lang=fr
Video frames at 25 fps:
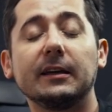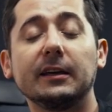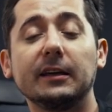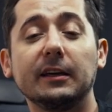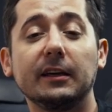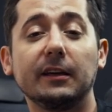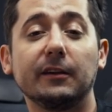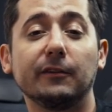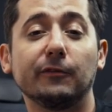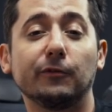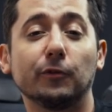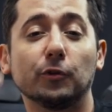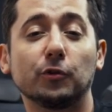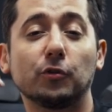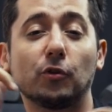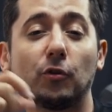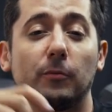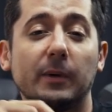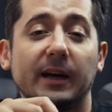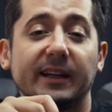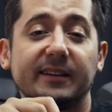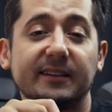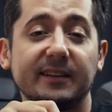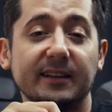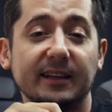et votre
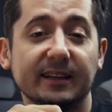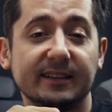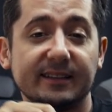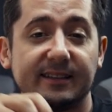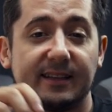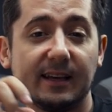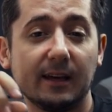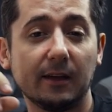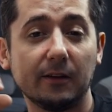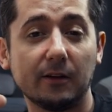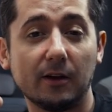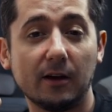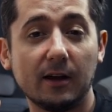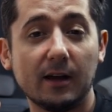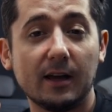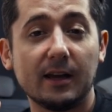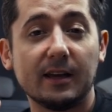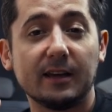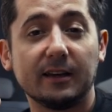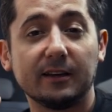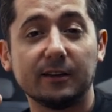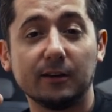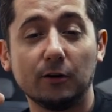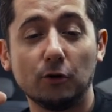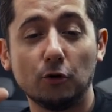batterie externe,
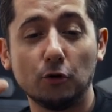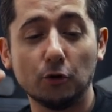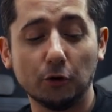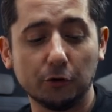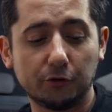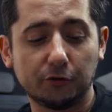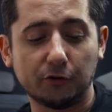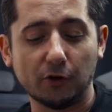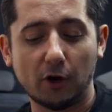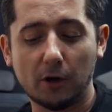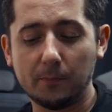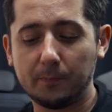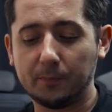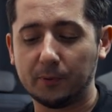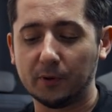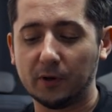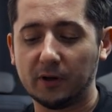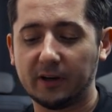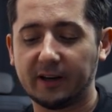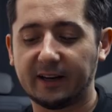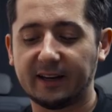le top